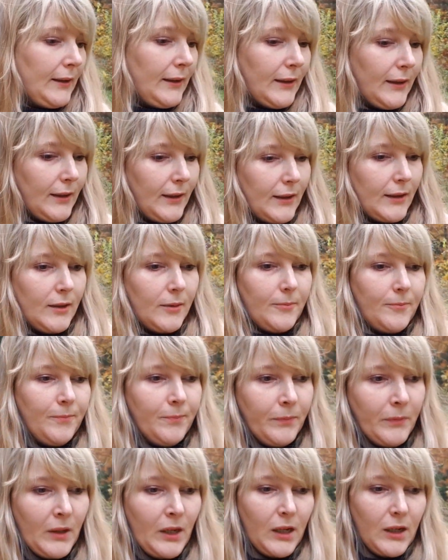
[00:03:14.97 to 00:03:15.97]
И
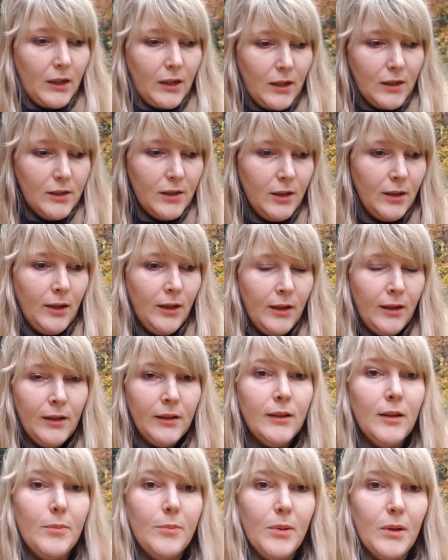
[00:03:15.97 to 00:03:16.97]
как раз
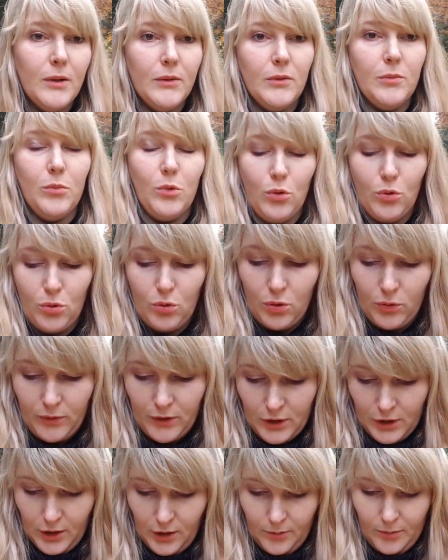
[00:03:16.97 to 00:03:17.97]
на первый мой урок
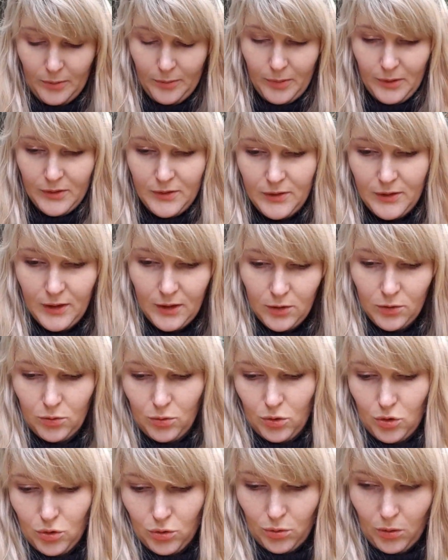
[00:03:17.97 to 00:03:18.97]
вождения попался так, то,
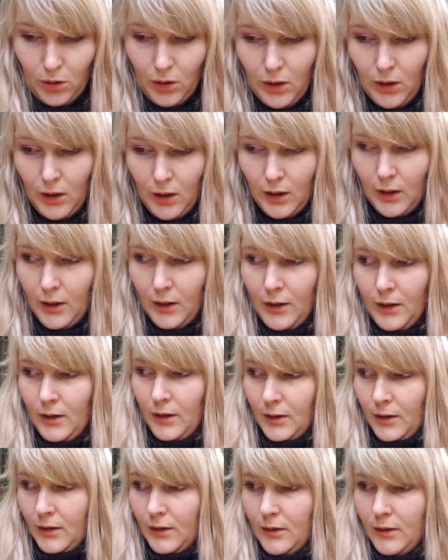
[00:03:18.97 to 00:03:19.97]
что
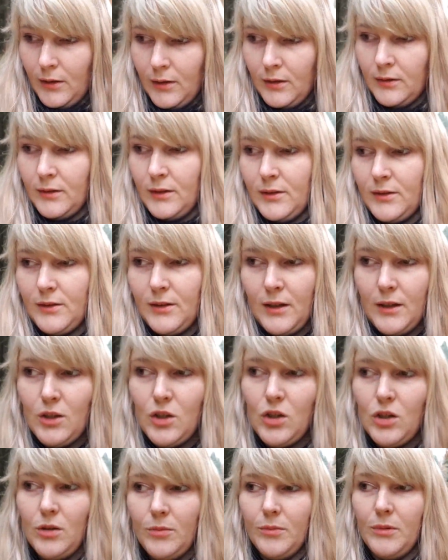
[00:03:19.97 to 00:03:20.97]
э,
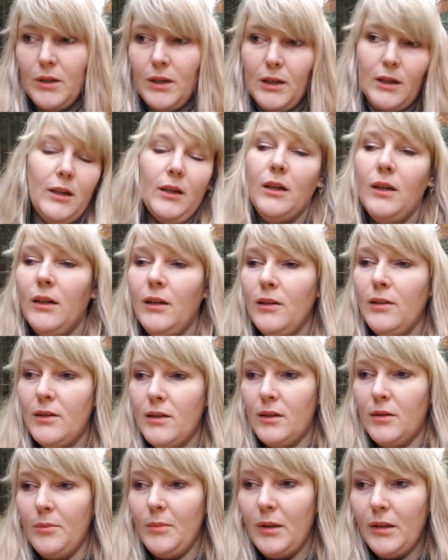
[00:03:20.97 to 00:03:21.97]
назначили мне
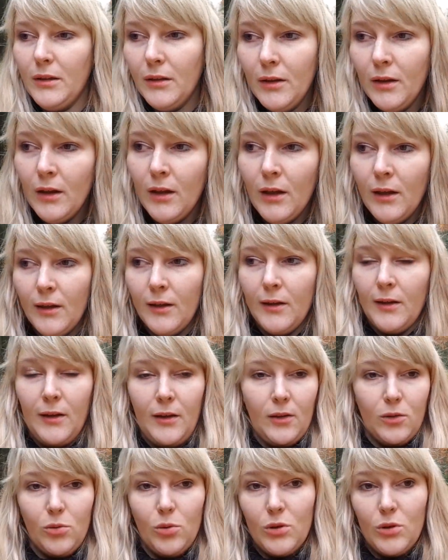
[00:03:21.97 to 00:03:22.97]
термин.
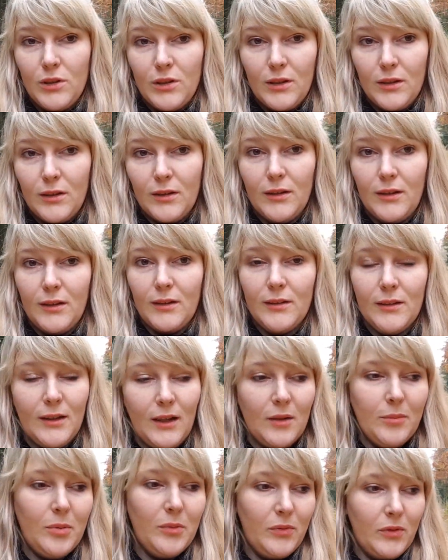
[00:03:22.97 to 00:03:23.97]
То есть, это
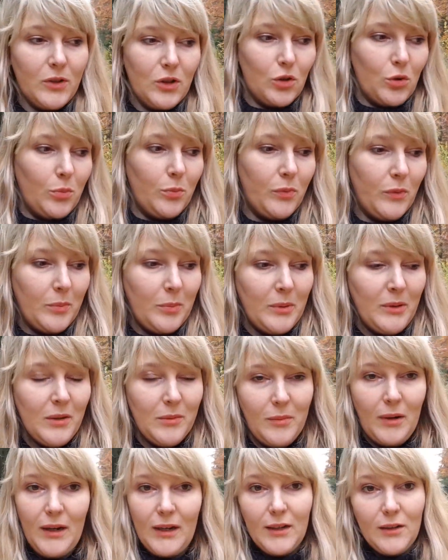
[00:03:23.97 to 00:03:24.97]
как бы вы, чтобы вы
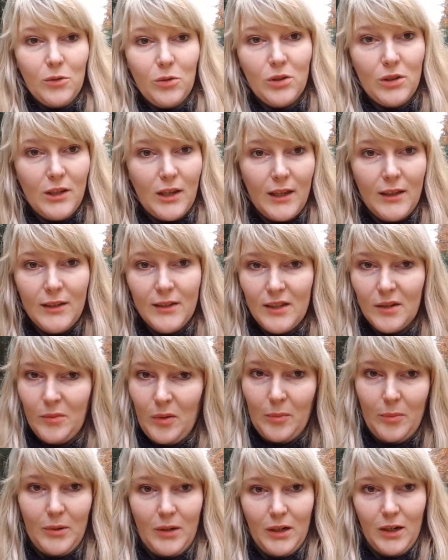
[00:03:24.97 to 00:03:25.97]
понимали, то есть я не
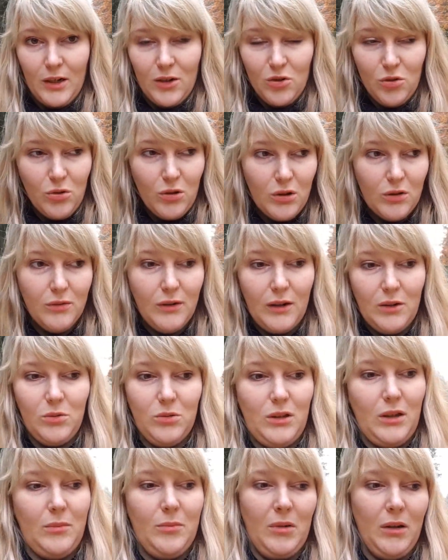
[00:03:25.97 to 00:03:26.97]
сама прихожу и говорю
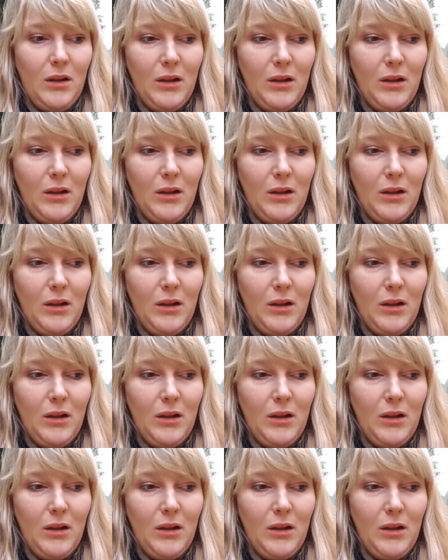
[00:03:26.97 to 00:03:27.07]
там,